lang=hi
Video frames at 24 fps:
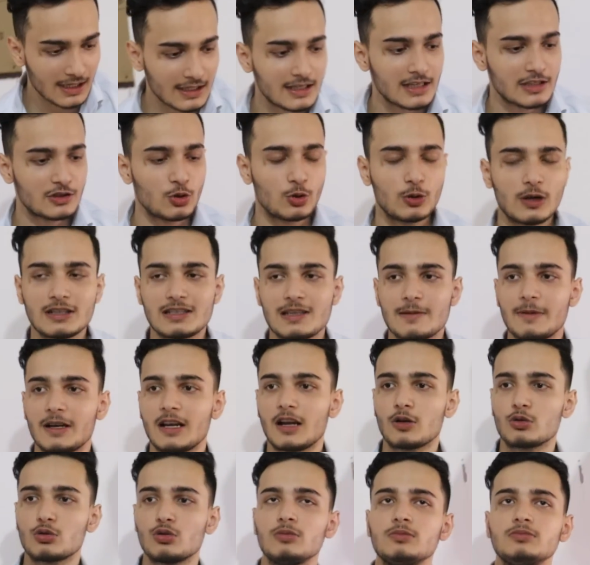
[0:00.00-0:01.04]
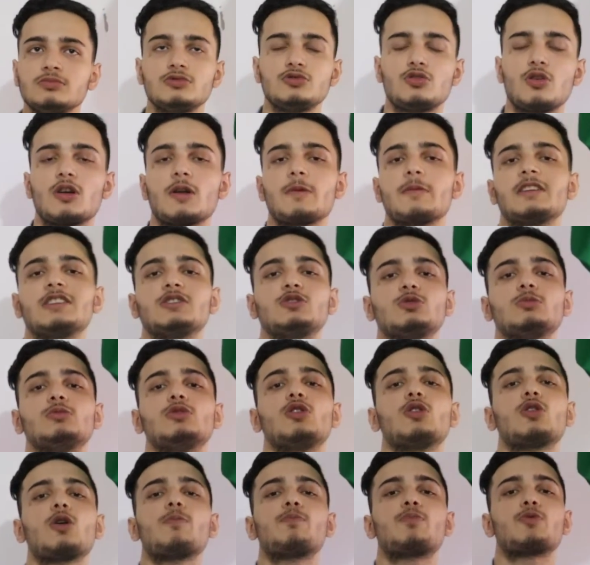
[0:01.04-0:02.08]
यही है छोटा सा मेरा रूम जो कि मैंने तुम
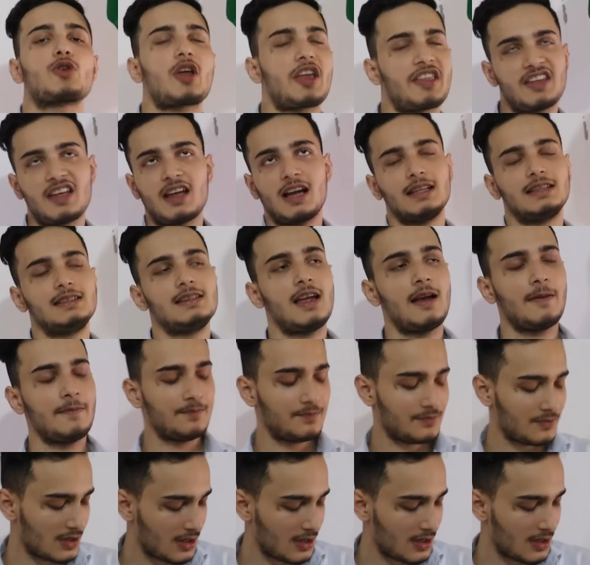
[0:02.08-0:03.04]
लोगों को पूरा दिखा दिया